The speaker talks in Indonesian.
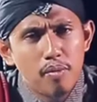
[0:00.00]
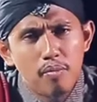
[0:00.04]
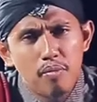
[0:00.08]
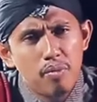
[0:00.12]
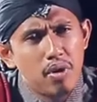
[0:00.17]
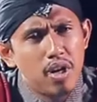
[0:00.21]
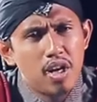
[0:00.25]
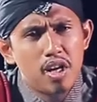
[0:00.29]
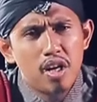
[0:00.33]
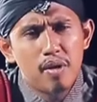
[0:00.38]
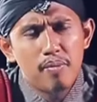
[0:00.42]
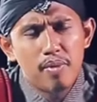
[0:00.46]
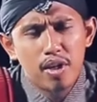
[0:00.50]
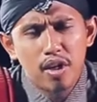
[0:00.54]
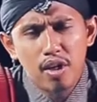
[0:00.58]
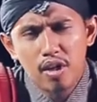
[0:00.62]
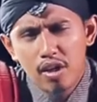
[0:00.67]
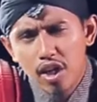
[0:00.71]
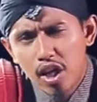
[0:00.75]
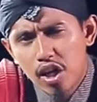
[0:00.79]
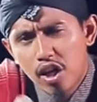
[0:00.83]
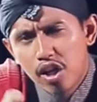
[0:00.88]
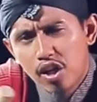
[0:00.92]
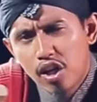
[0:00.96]
tembak, nggak pakai
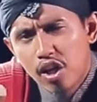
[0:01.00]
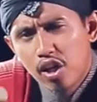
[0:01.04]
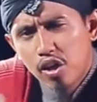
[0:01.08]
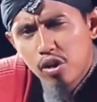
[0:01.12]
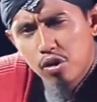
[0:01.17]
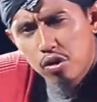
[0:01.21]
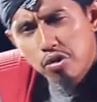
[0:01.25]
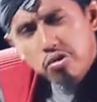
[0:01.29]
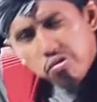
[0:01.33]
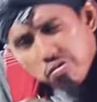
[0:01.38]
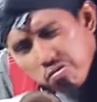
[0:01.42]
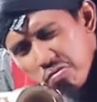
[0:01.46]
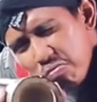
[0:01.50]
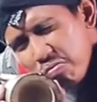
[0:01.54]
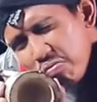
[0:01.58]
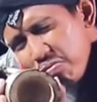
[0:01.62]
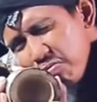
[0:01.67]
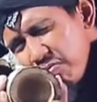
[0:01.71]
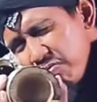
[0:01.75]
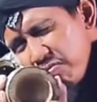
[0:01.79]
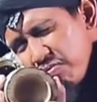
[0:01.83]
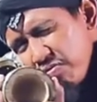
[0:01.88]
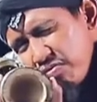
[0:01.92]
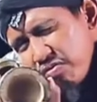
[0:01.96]
ngeker-ngeker gini?
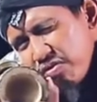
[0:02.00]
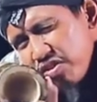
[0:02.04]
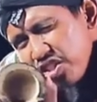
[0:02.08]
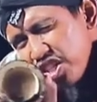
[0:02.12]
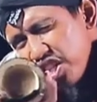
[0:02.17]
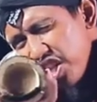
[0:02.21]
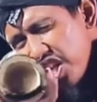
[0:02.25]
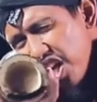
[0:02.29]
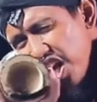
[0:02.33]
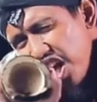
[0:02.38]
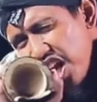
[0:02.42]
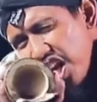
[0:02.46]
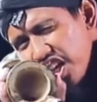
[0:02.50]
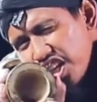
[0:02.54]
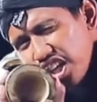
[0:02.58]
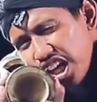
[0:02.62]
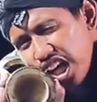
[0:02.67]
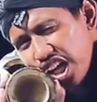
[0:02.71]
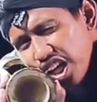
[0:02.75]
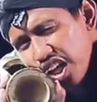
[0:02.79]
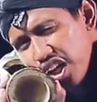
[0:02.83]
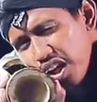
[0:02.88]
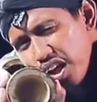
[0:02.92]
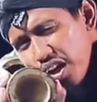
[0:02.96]
Tinggal
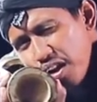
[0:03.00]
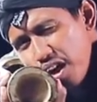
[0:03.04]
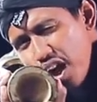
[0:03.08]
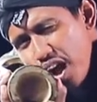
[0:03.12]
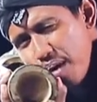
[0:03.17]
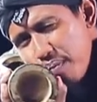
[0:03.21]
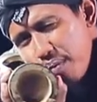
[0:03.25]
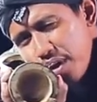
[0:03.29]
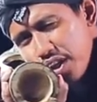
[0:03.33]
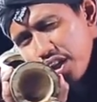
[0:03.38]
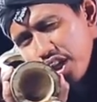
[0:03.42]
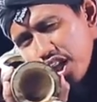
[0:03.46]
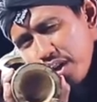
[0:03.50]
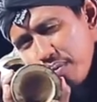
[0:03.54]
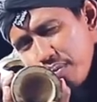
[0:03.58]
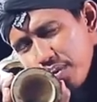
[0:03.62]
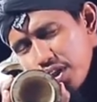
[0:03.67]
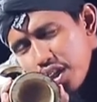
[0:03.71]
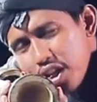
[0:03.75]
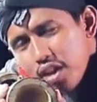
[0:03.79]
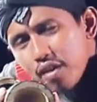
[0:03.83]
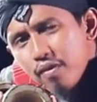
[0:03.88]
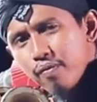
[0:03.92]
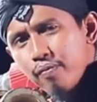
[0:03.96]
tarik apanya
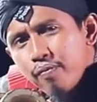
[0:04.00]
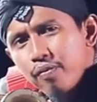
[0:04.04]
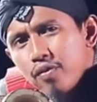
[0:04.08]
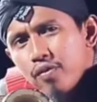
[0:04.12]
namanya?